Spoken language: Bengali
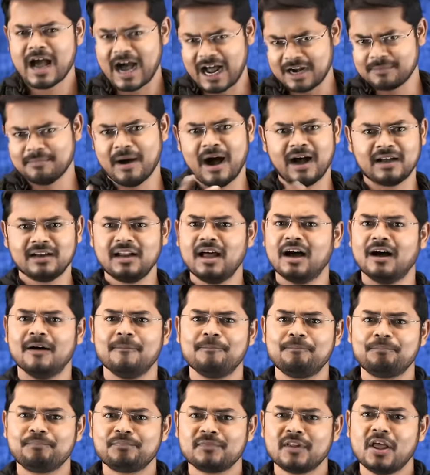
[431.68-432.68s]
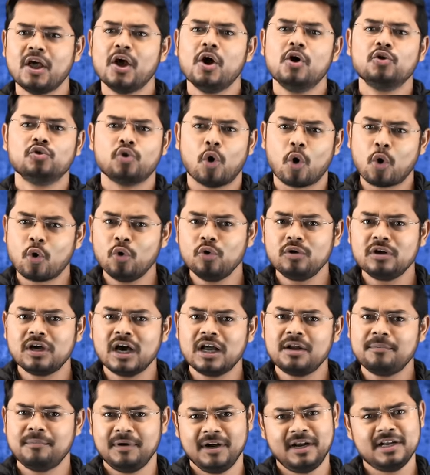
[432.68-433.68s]
আর বাংলা
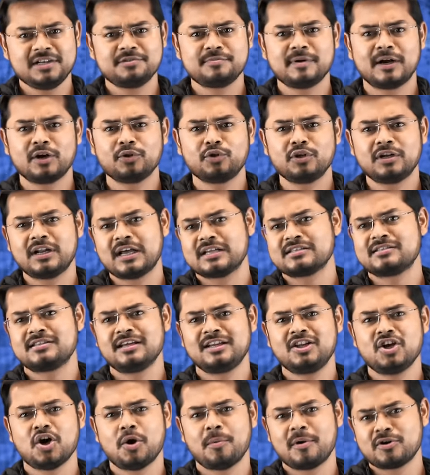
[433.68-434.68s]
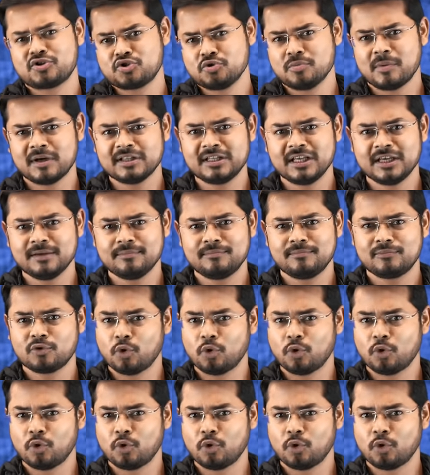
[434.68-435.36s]
তখনকার ব্রিটিশ ভারতের রাজধানী হওয়ার সুবাদে